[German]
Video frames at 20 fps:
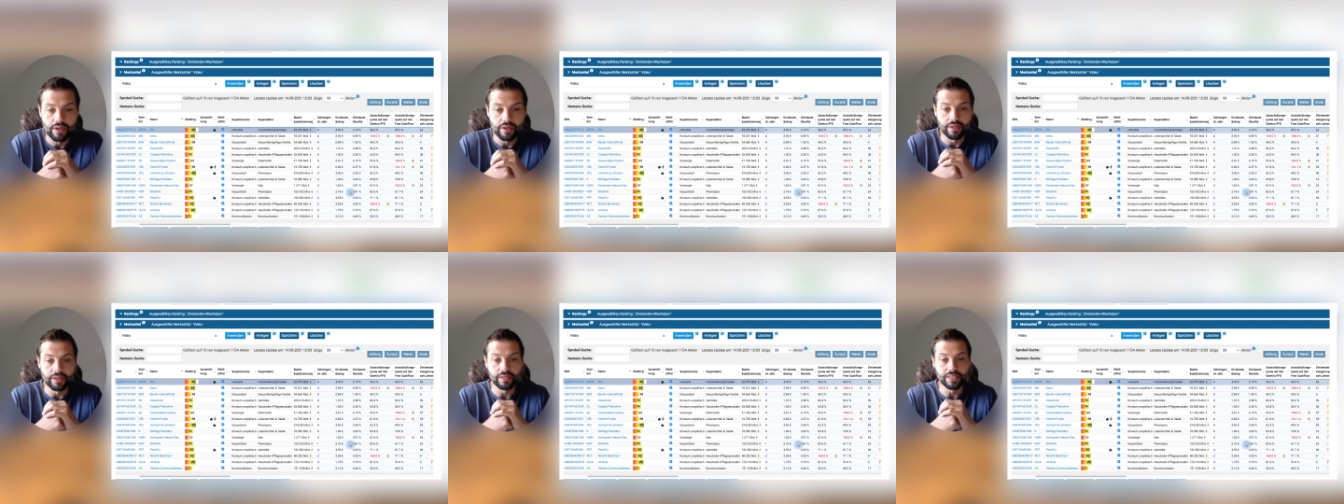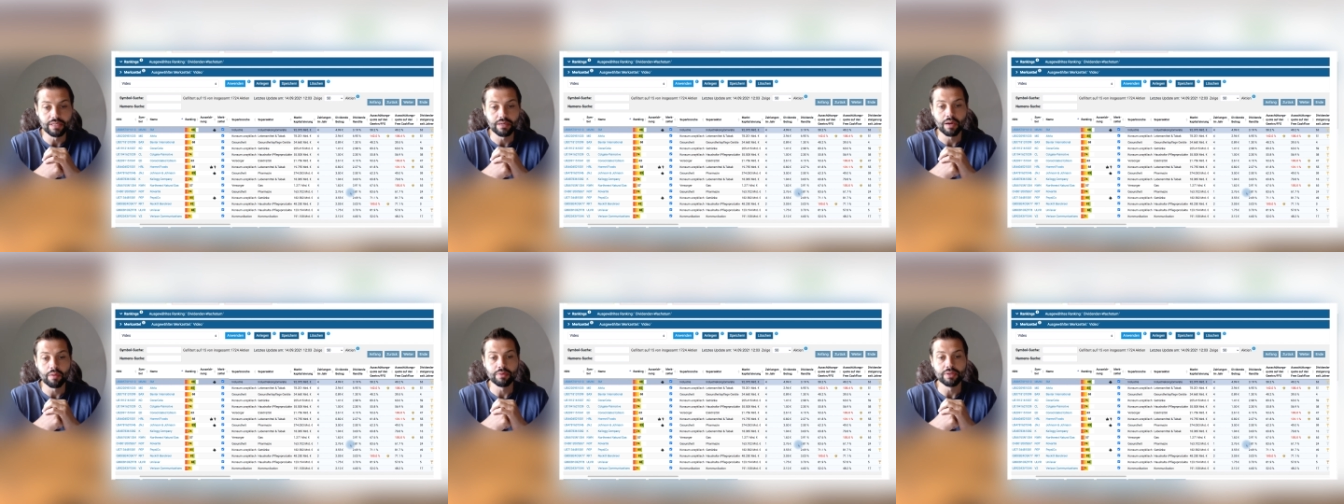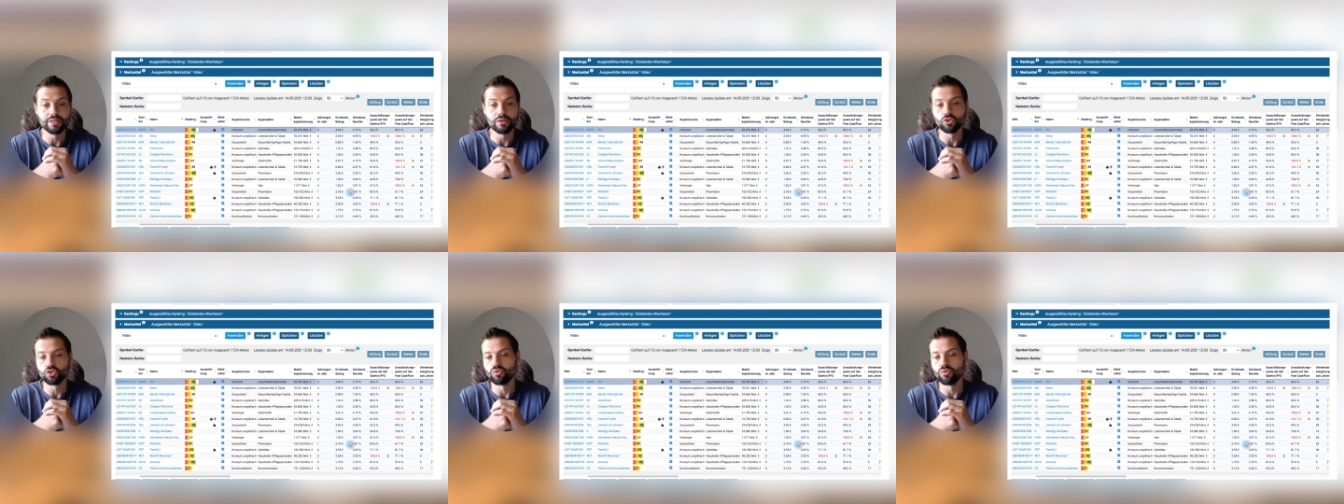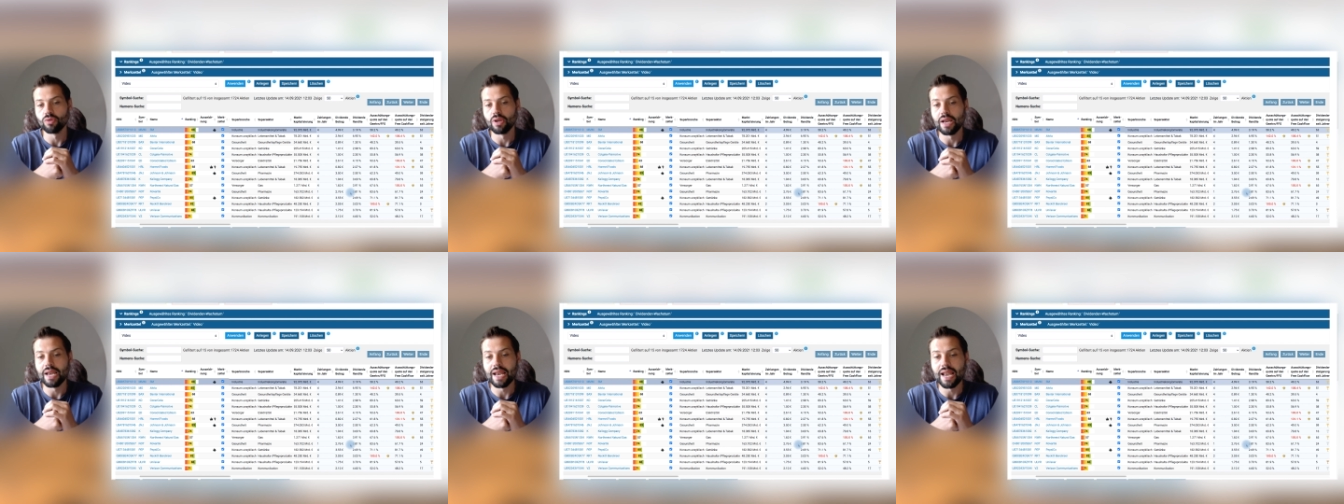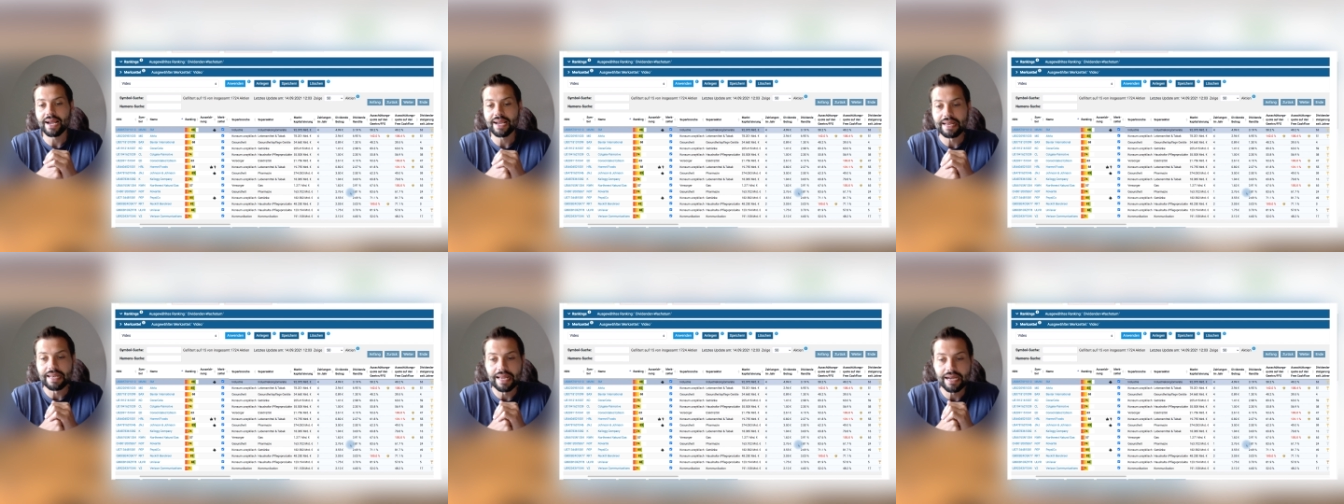Ich sage, habe ich auch schon
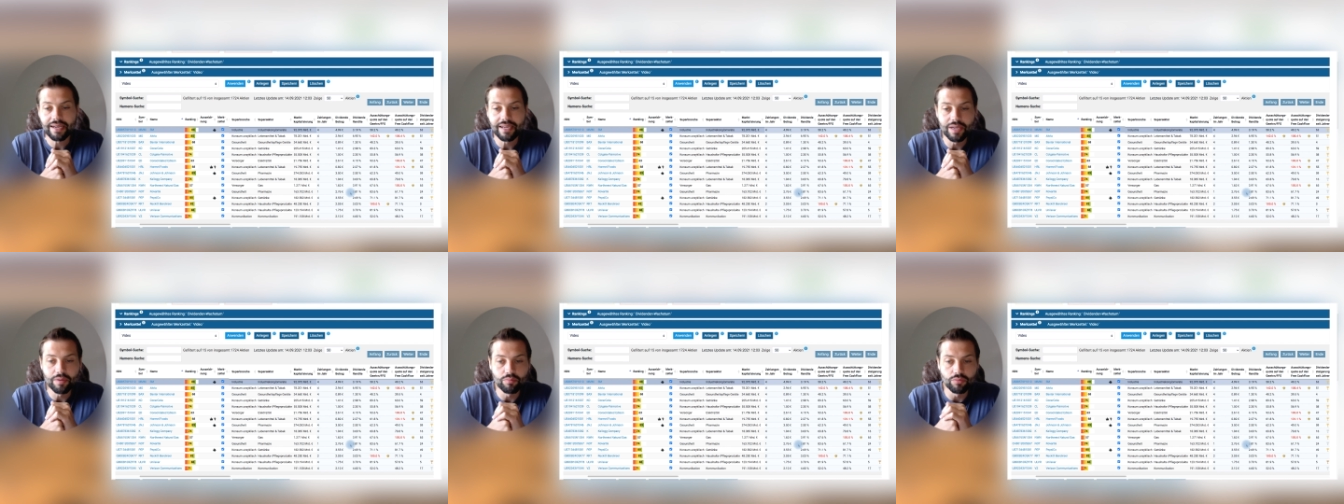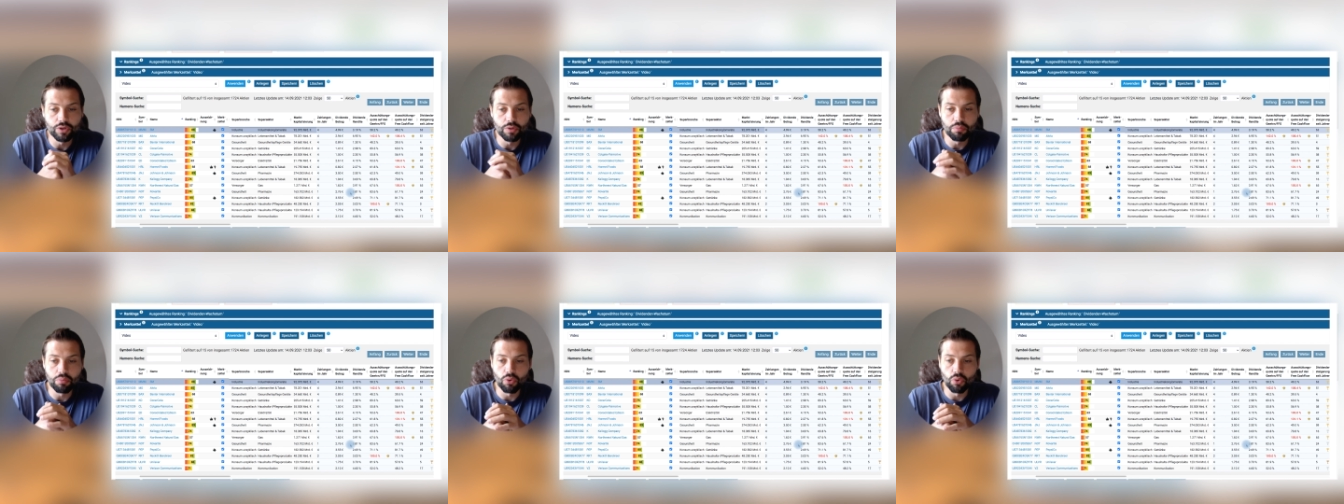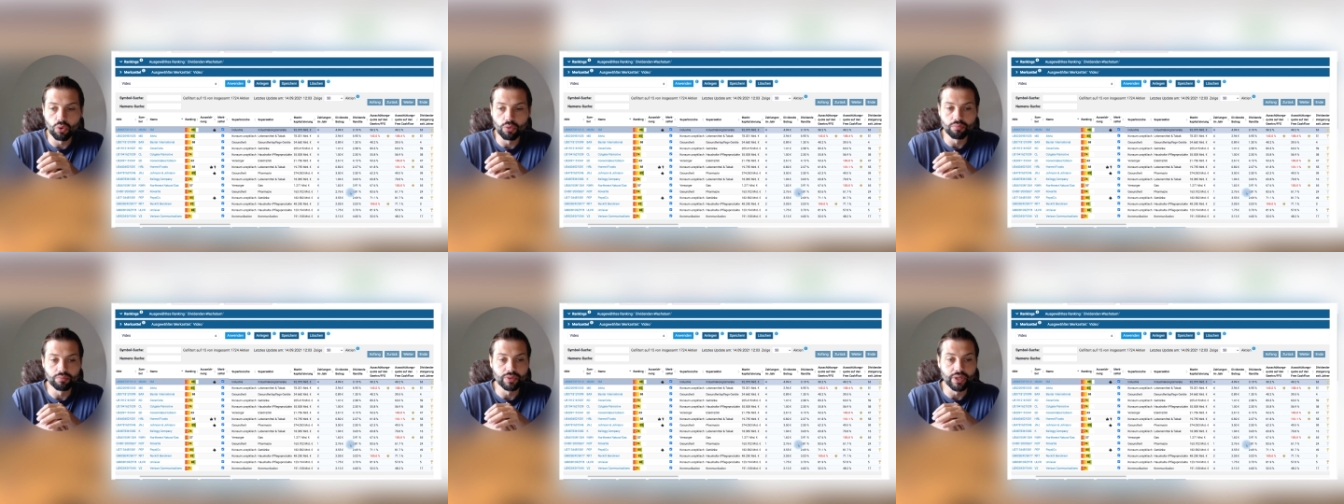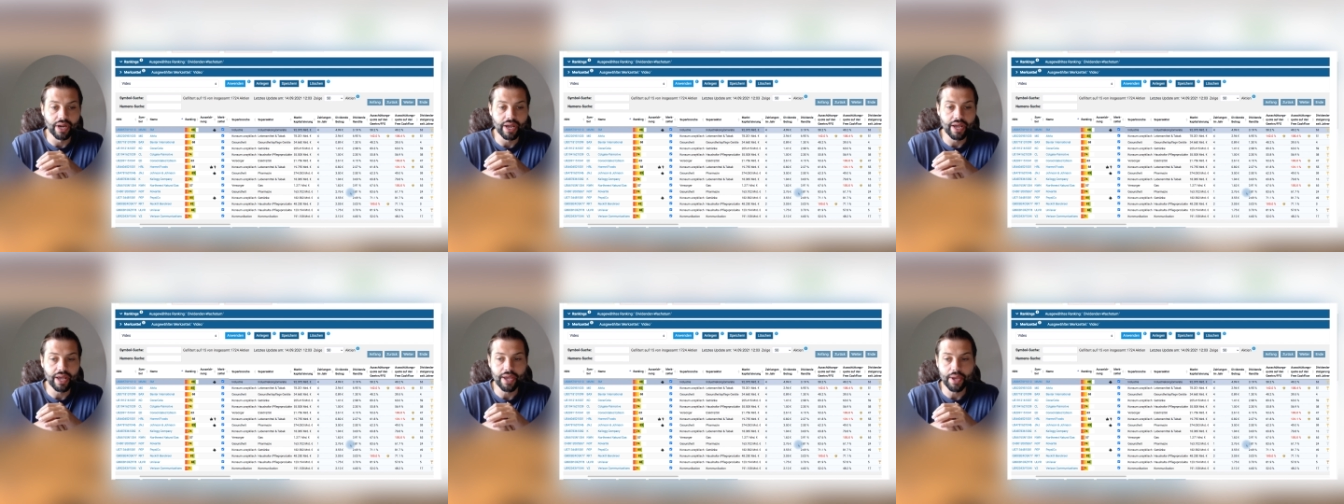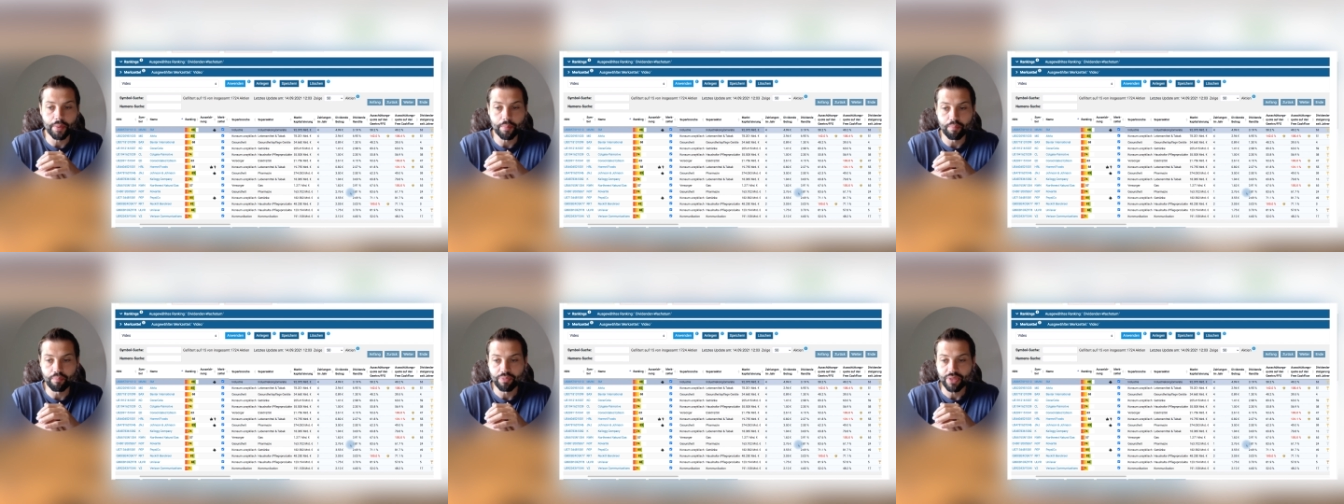lange, lange im Depot,
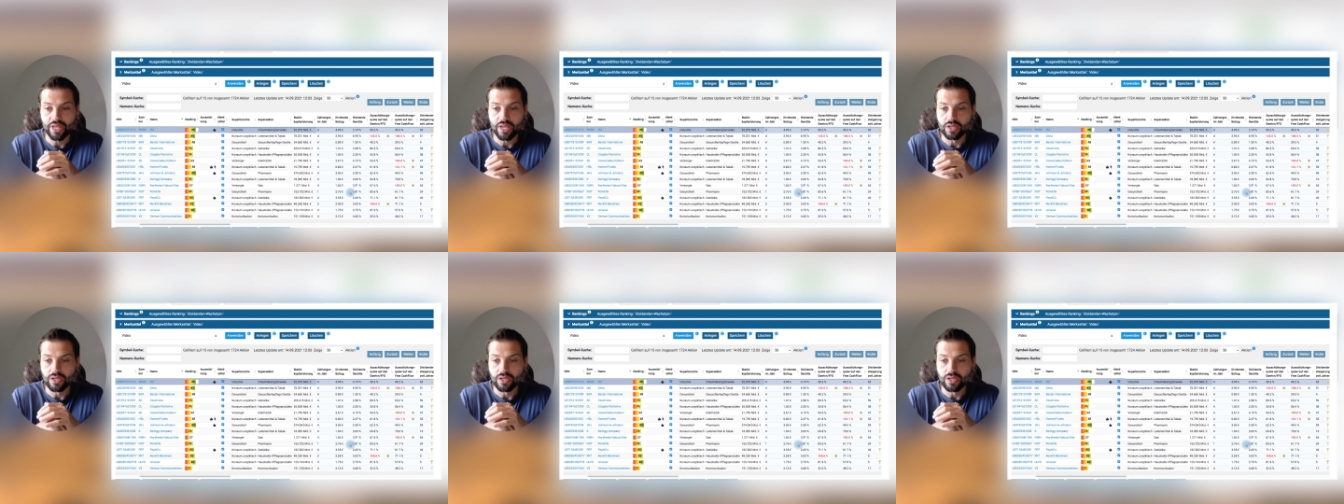3M.